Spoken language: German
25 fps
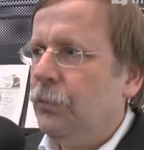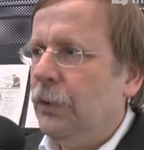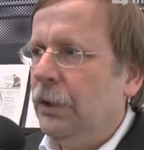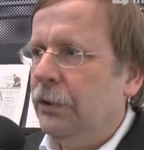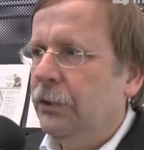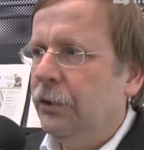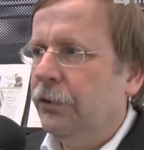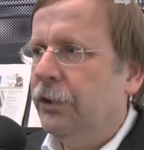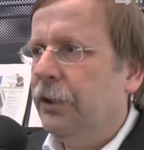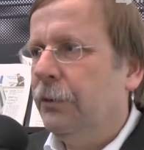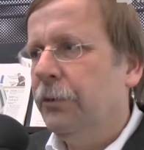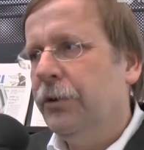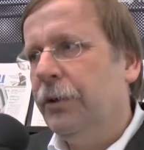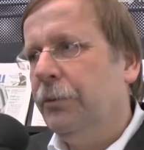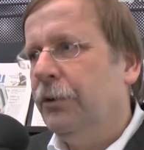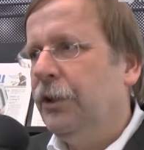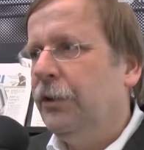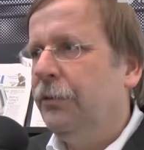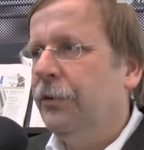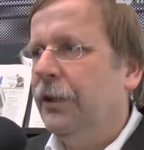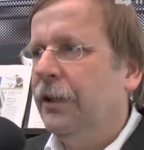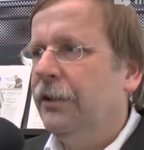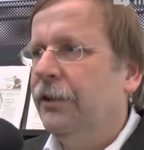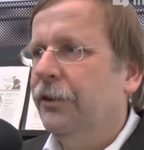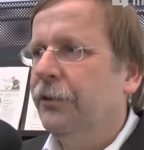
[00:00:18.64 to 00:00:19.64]
Das darf uns aber nicht
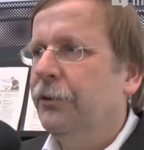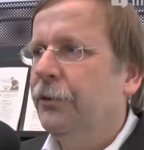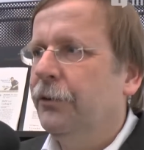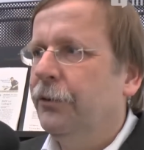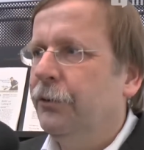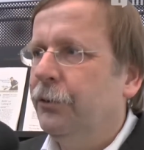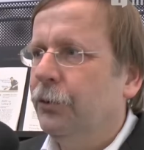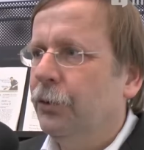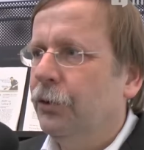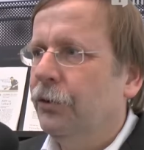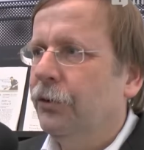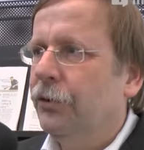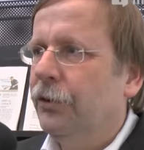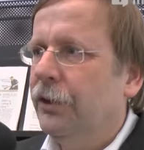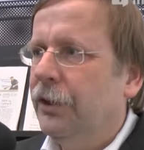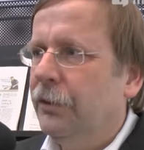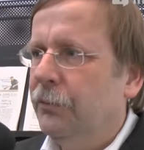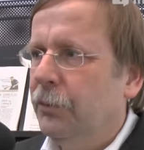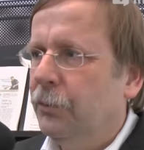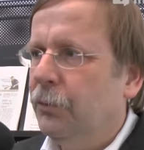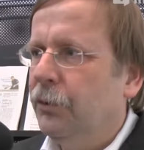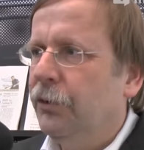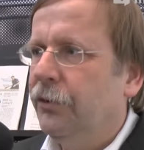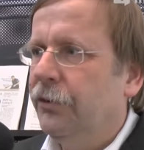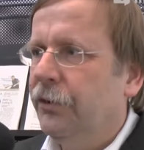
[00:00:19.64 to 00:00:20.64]
veranlassen, uns zurückzulehnen.
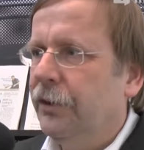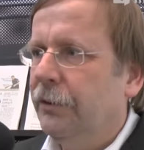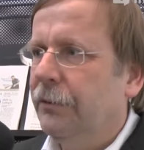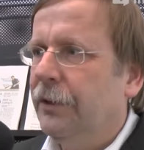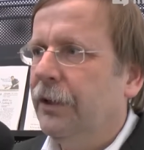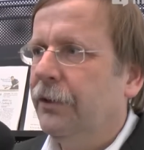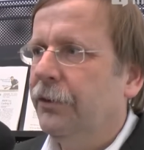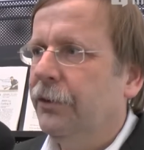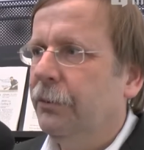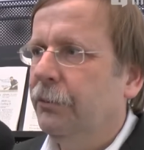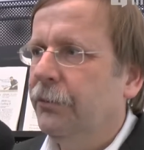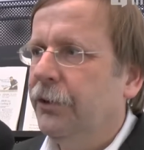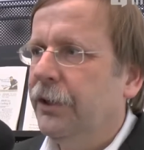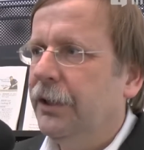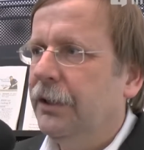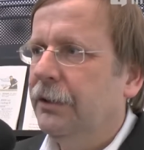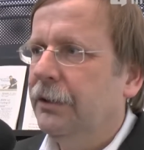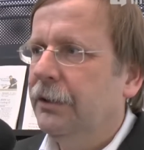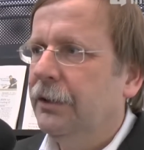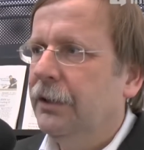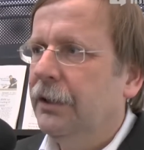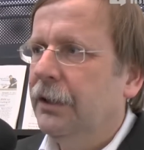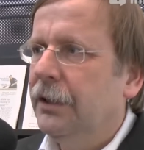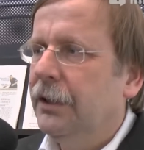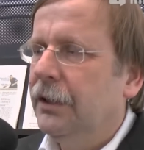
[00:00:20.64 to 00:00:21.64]
Wir müssen sehr wachsam sein.
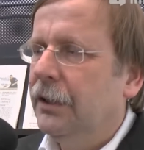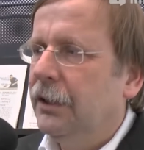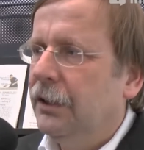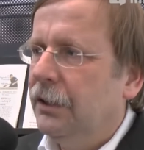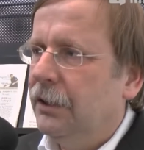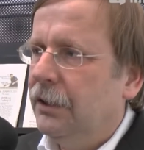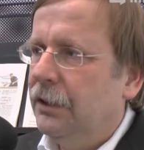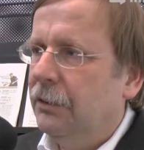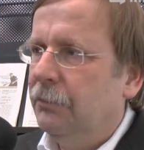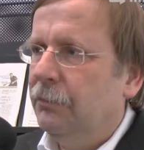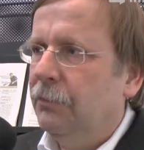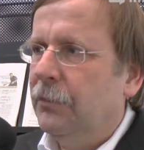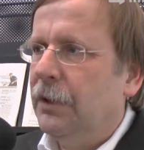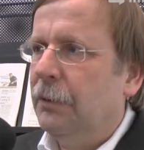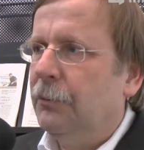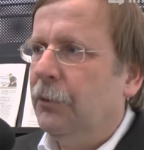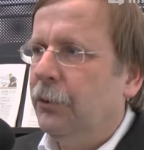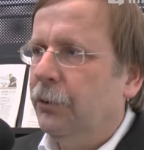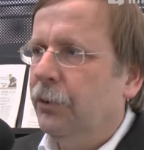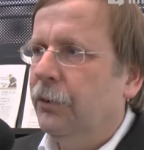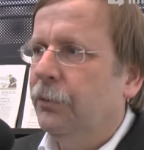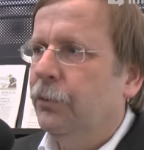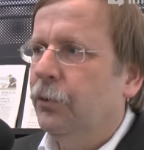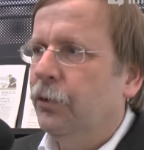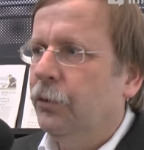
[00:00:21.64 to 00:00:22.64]
Im
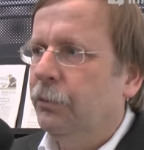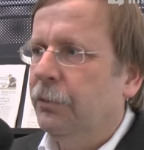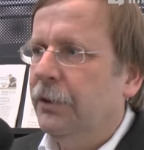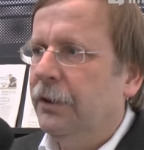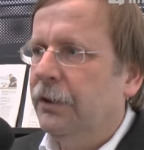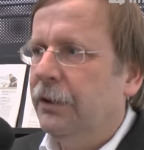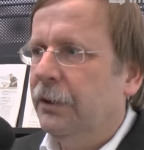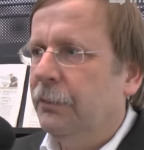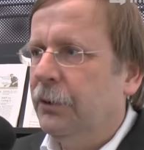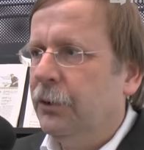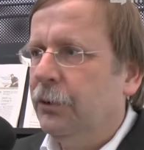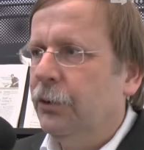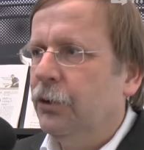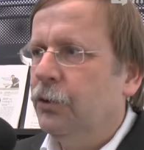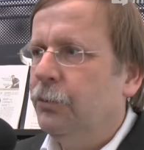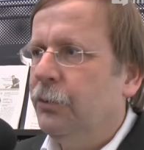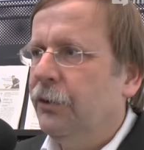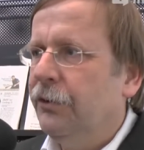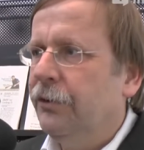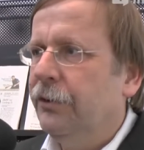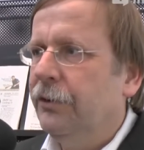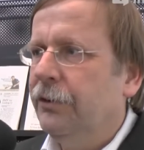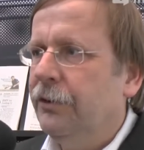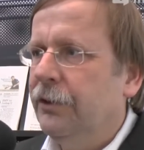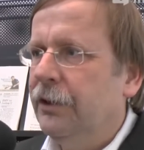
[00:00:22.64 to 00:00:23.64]
Amateurfußball, in
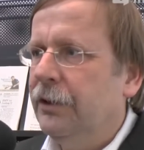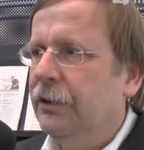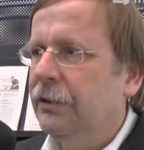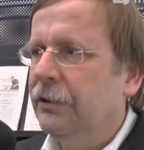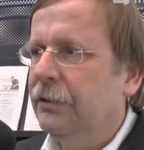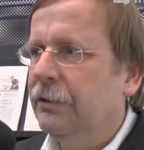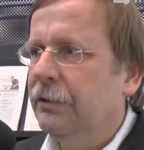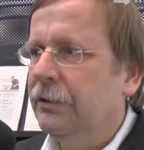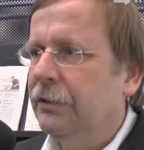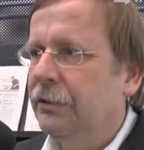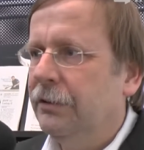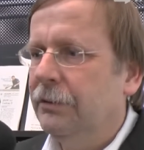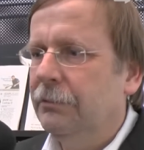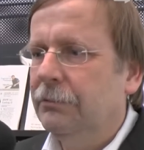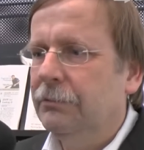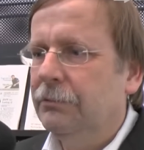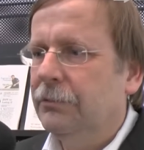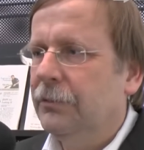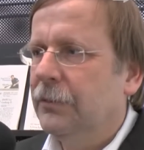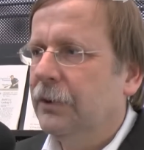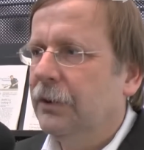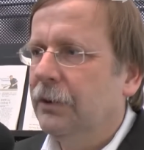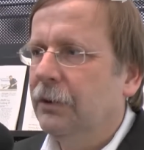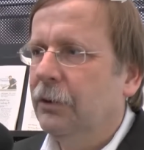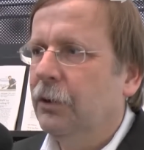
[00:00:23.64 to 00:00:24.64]
Amateurspitzenligen
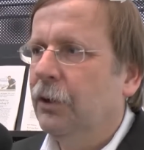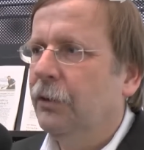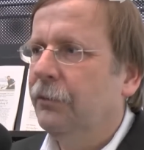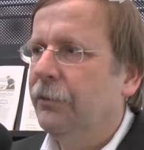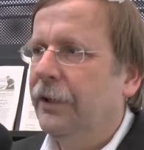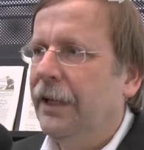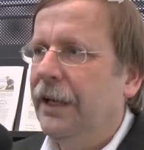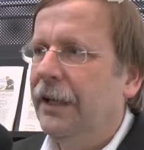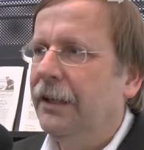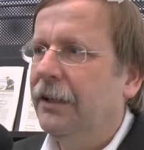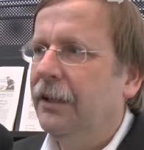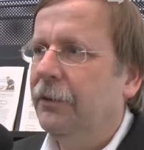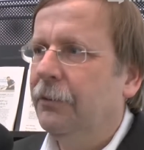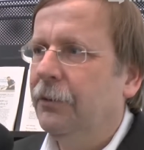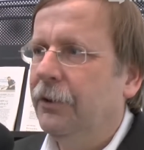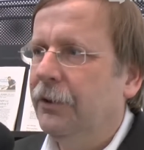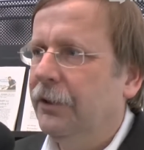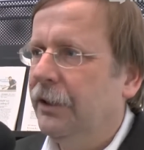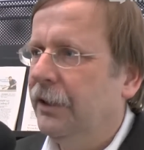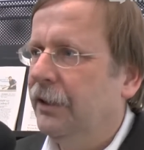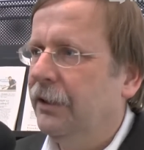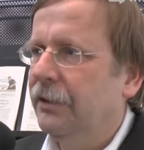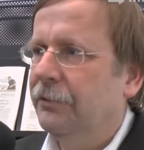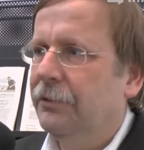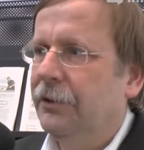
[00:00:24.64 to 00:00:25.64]
ähm, können wir eigentlich von
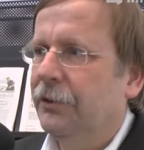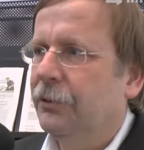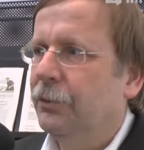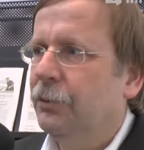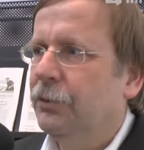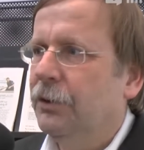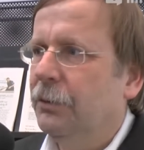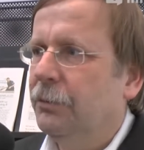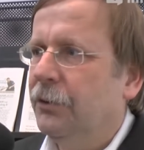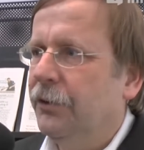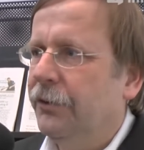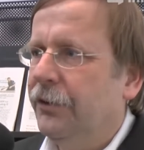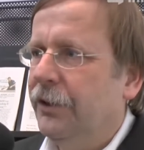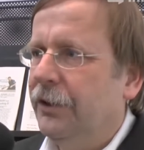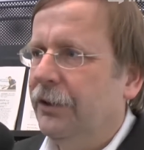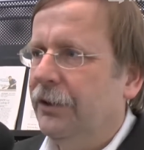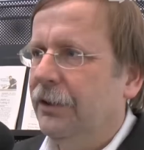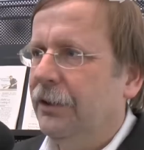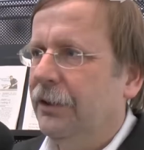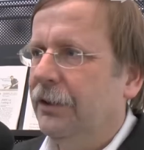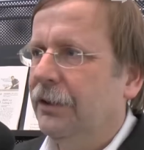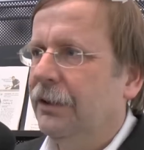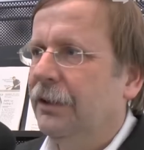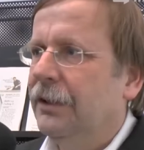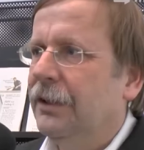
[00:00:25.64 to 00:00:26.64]
einer fast
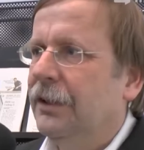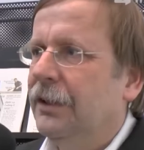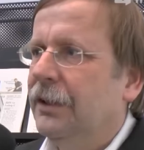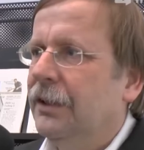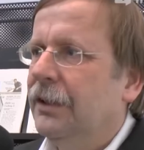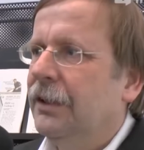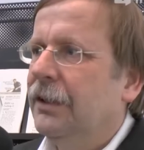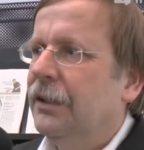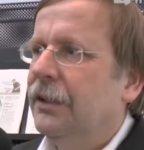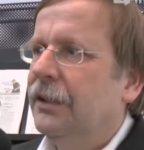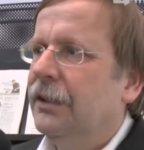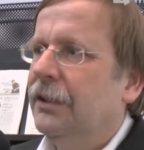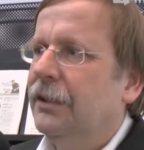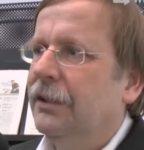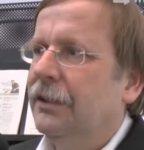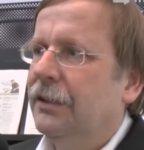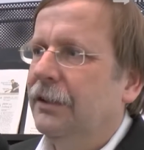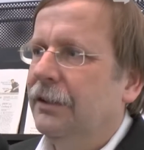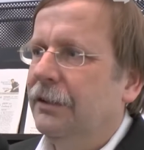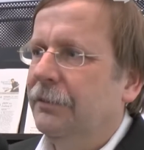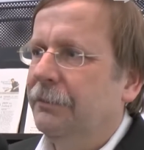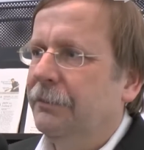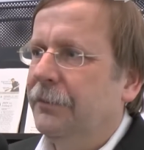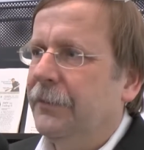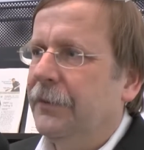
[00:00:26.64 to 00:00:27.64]
hundertprozentigen
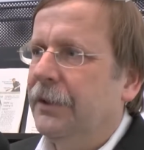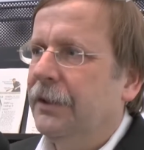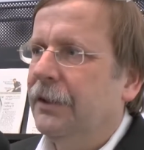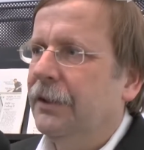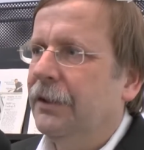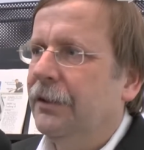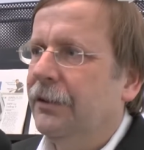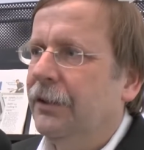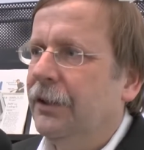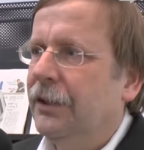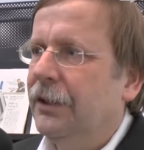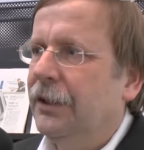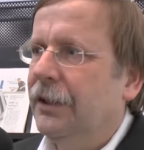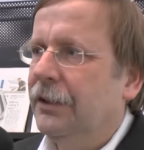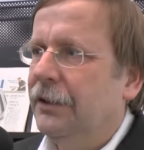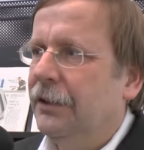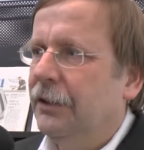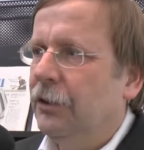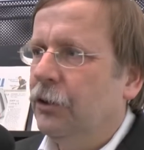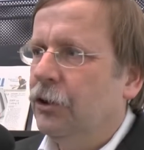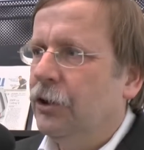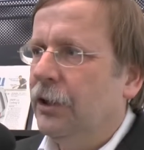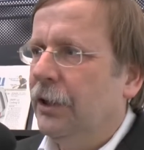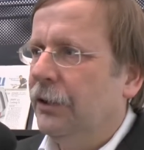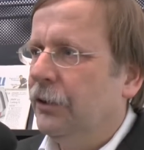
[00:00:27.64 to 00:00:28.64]
ähm, Sicherheit in
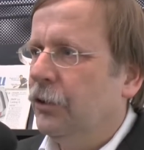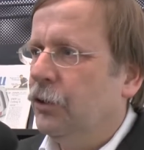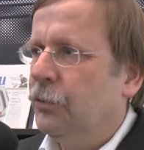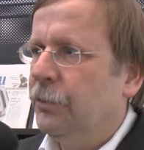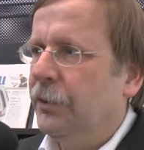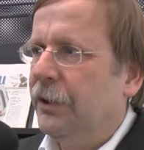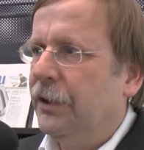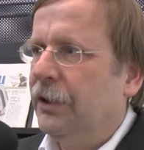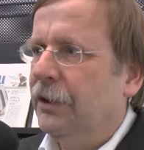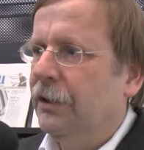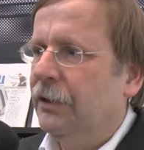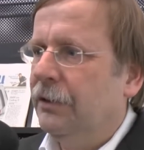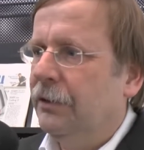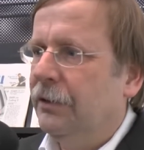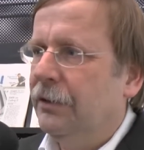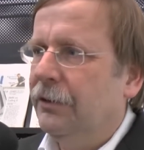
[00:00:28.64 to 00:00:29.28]
den Stadien sprechen.